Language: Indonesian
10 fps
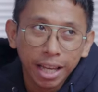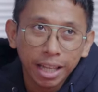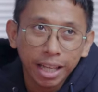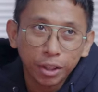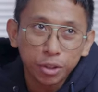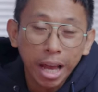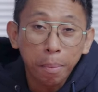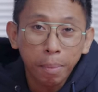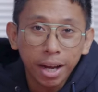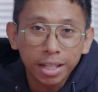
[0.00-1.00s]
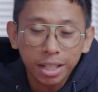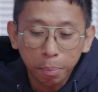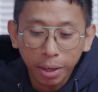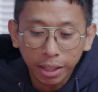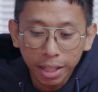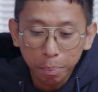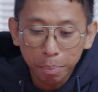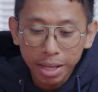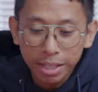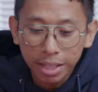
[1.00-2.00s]
yaitu sama seperti
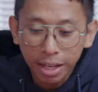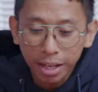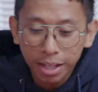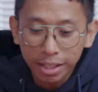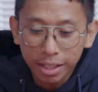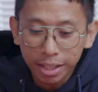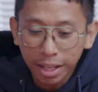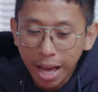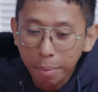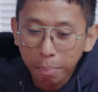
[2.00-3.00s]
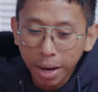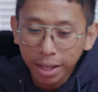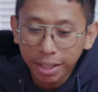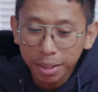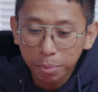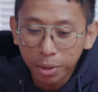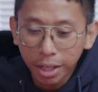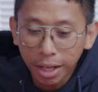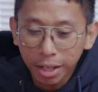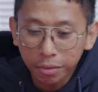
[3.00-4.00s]
Pixel 8
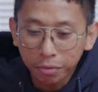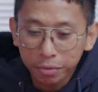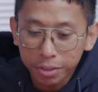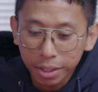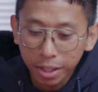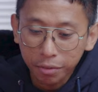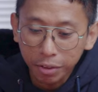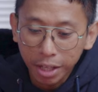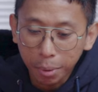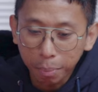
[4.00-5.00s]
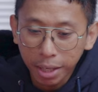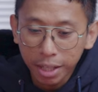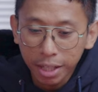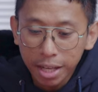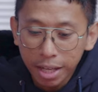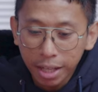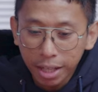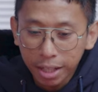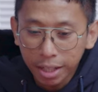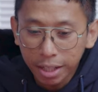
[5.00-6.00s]
kemudian ada uh, fingerprint
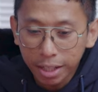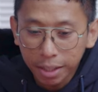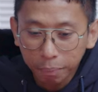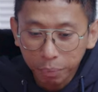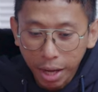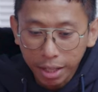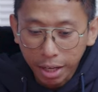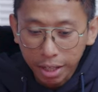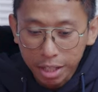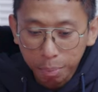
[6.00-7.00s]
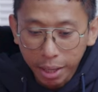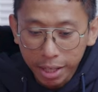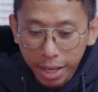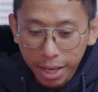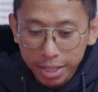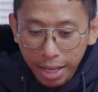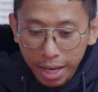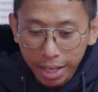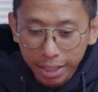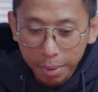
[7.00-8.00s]
uh, under displaynya ya
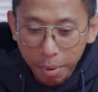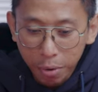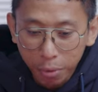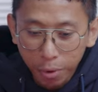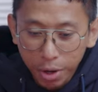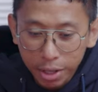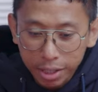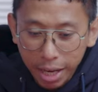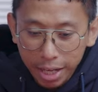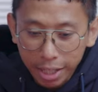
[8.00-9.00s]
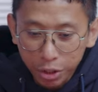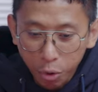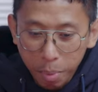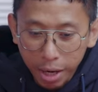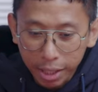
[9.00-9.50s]
sekarang kita mau sekalian coba